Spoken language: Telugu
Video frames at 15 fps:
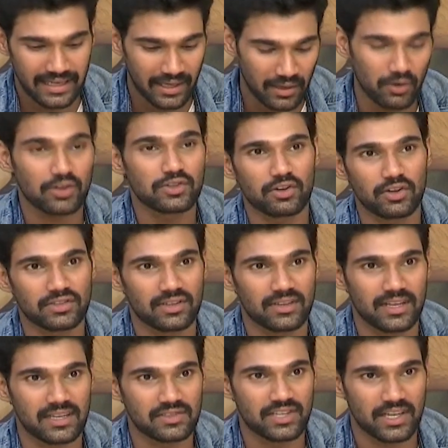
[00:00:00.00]
ఈ రోజు కోసం
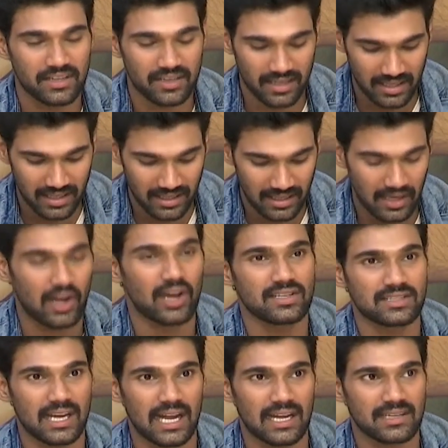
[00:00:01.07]
నేను జెన్యున్గా
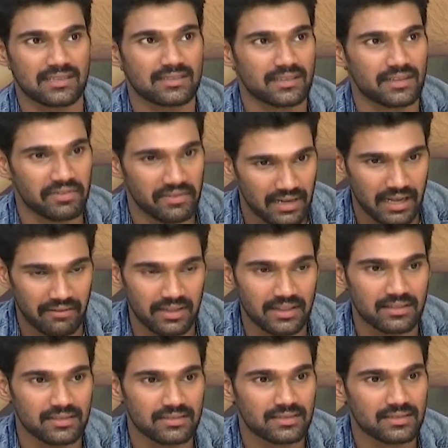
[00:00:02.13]
లాస్ట్ ఆగస్ట్
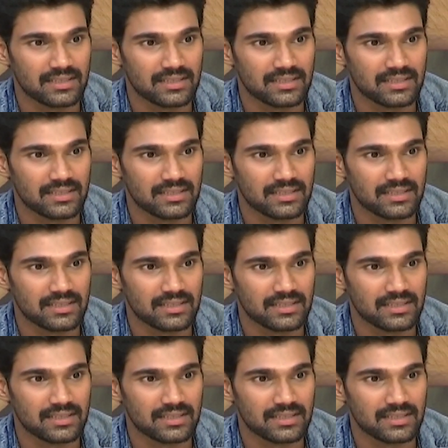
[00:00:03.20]
లెవెన్త్